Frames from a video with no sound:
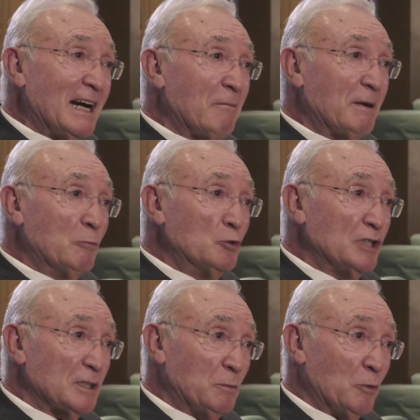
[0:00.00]
abre
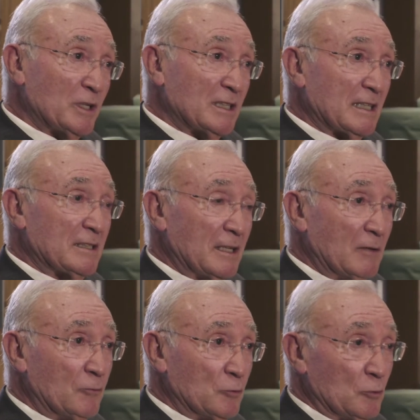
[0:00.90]
muchas puertas en
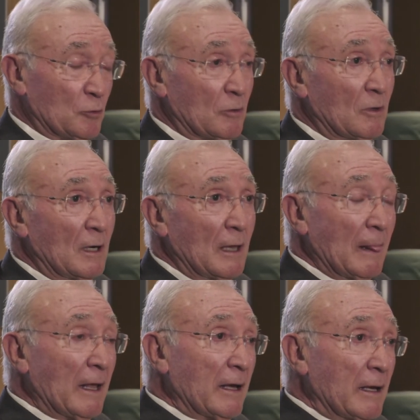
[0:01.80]
el futuro.
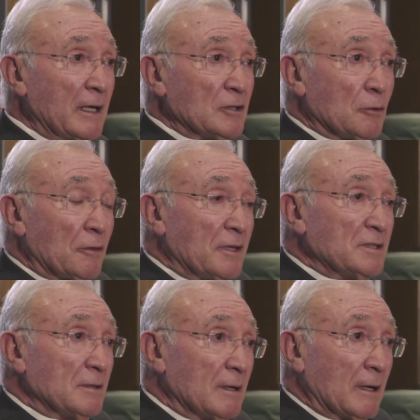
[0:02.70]
Y
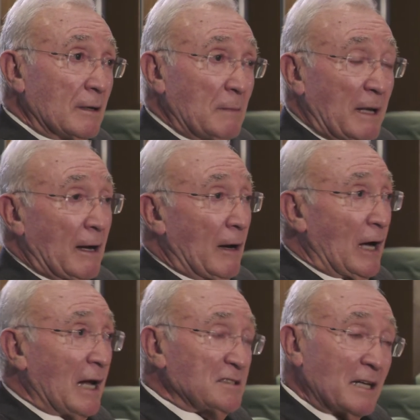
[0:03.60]
entonces
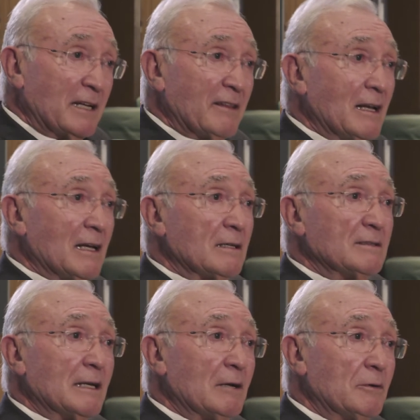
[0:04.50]
al salir de la,
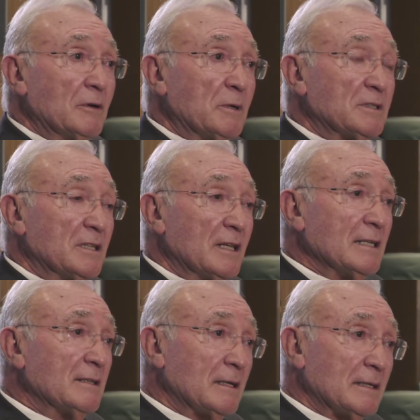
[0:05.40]

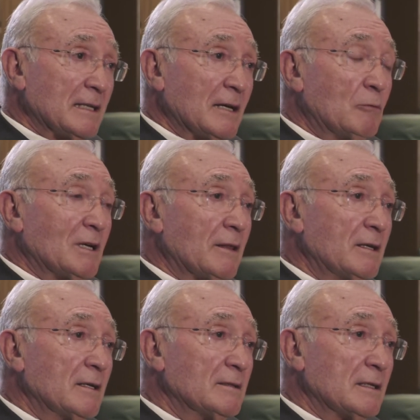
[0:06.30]
universidad, de la, Escuela
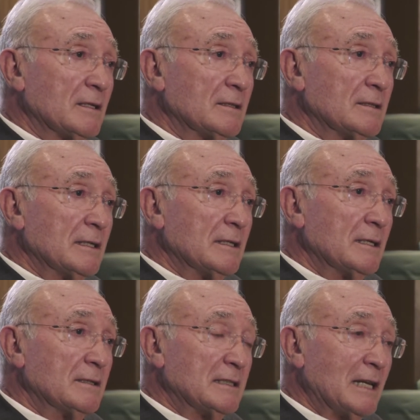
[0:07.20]

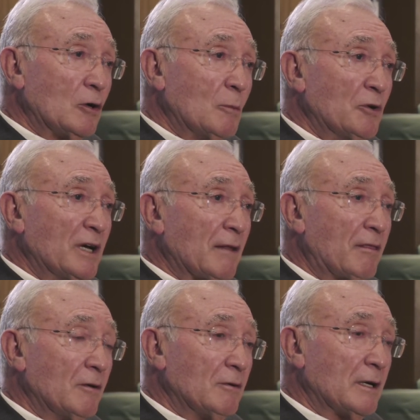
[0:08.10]
de,
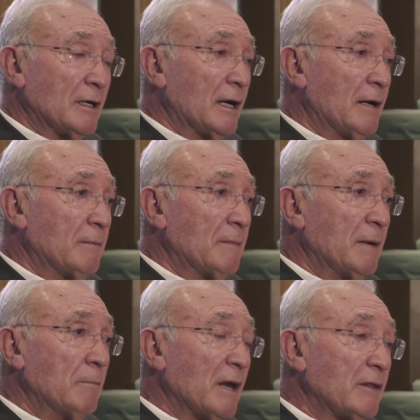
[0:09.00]
Telecomunicación
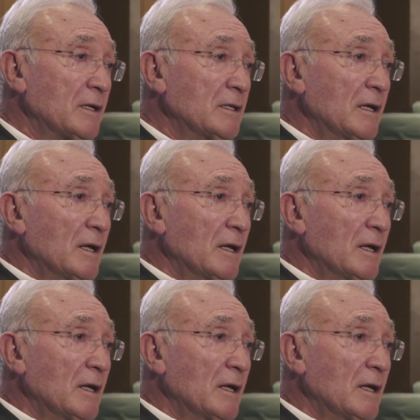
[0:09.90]
en, Madrid,